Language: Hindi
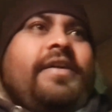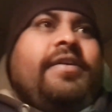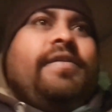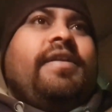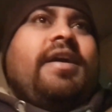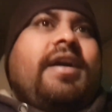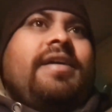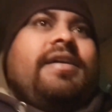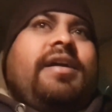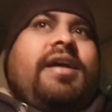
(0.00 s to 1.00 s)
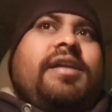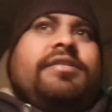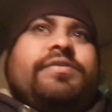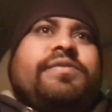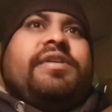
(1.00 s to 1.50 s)
और आज
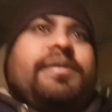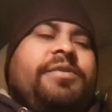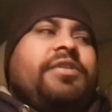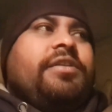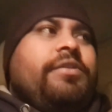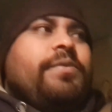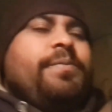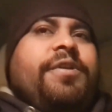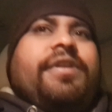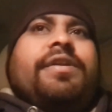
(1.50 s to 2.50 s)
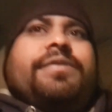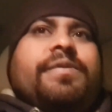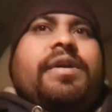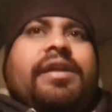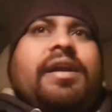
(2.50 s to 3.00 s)
क्योंकि अभी तक धूप भी नहीं
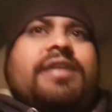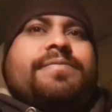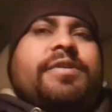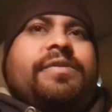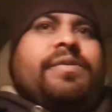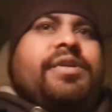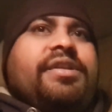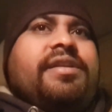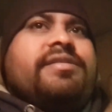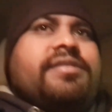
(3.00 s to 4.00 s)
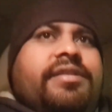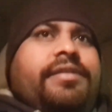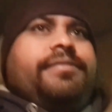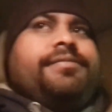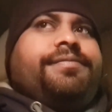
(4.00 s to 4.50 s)
हुआ है आज मेरे को इतना जल्दी